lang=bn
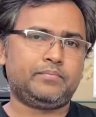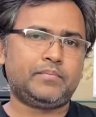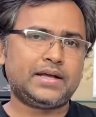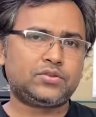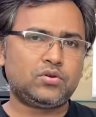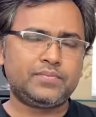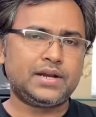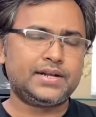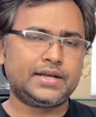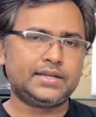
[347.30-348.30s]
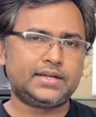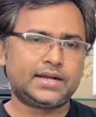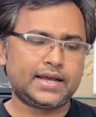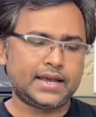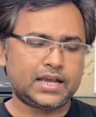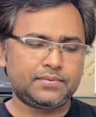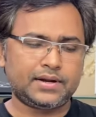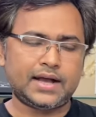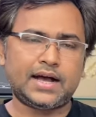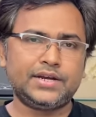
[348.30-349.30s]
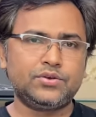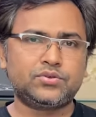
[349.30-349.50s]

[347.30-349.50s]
মাত্র বিয়াল্লিশ হাজার টাকায় একেবারে আনেজ